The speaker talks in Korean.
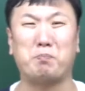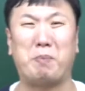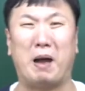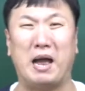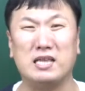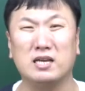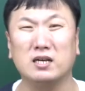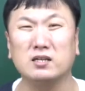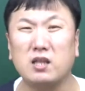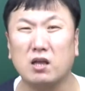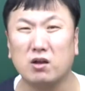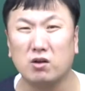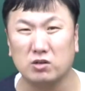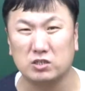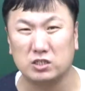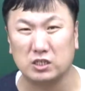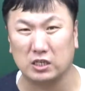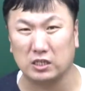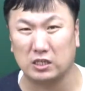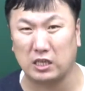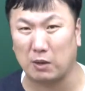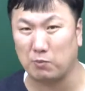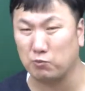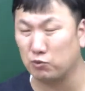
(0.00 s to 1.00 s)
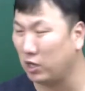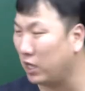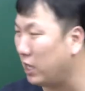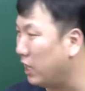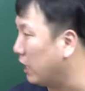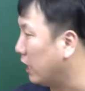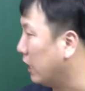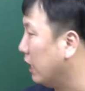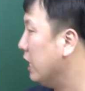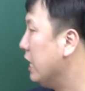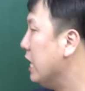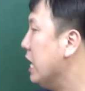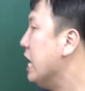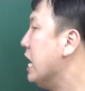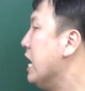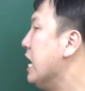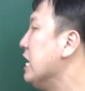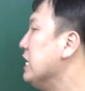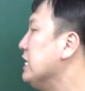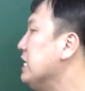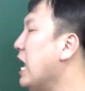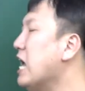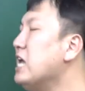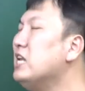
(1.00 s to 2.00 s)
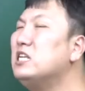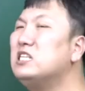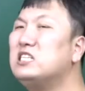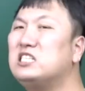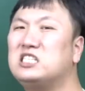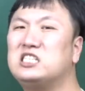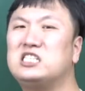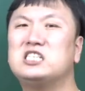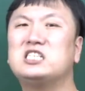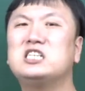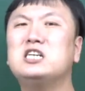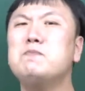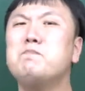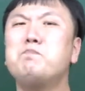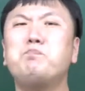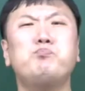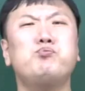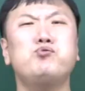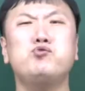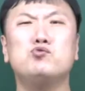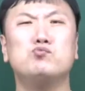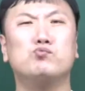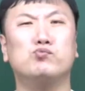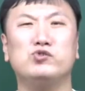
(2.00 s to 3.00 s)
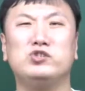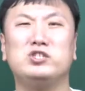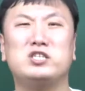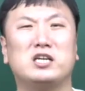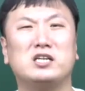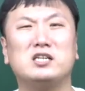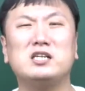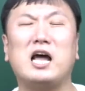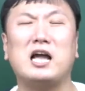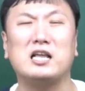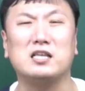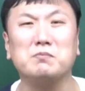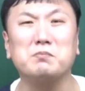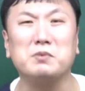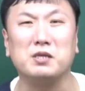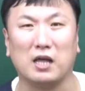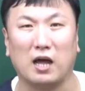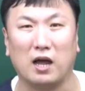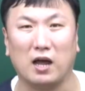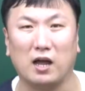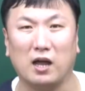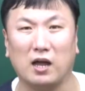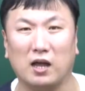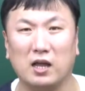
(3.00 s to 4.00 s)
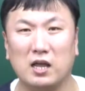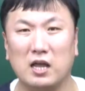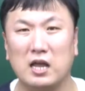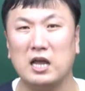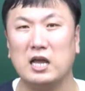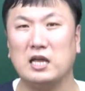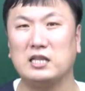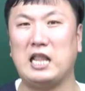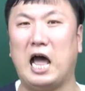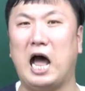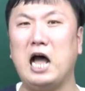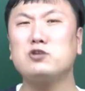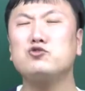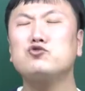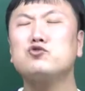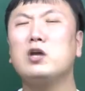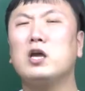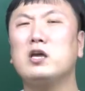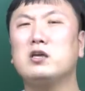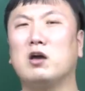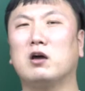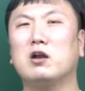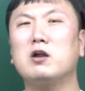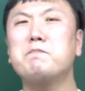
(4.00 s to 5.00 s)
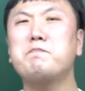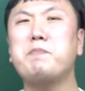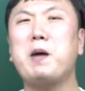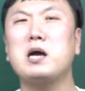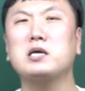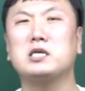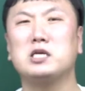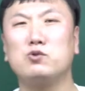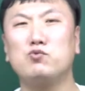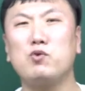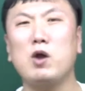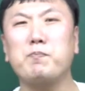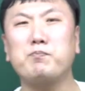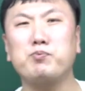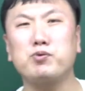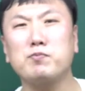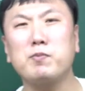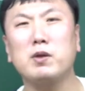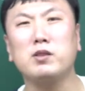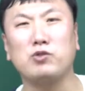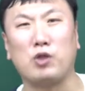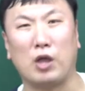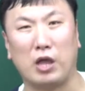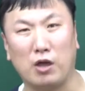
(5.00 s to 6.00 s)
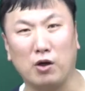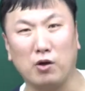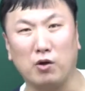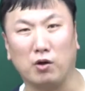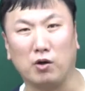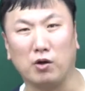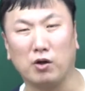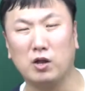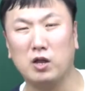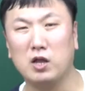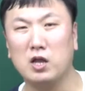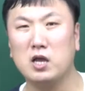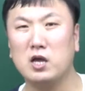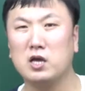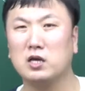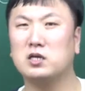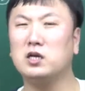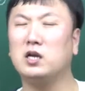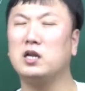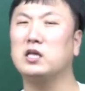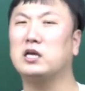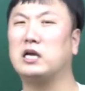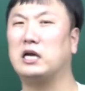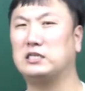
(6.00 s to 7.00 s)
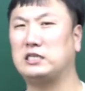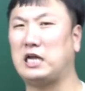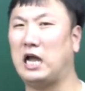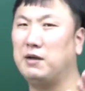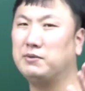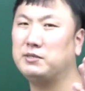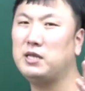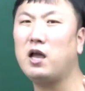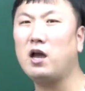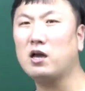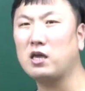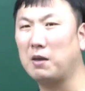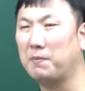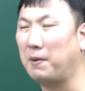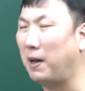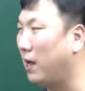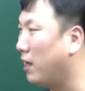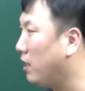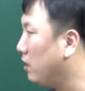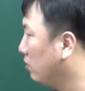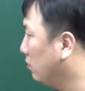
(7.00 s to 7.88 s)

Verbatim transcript: 반영된 것이기 때문에 얘는 지금 풀 문제는 아닙니다. 나중에 여름방학 이후에 풀면 돼요. 그러니까 잘 생각해봐.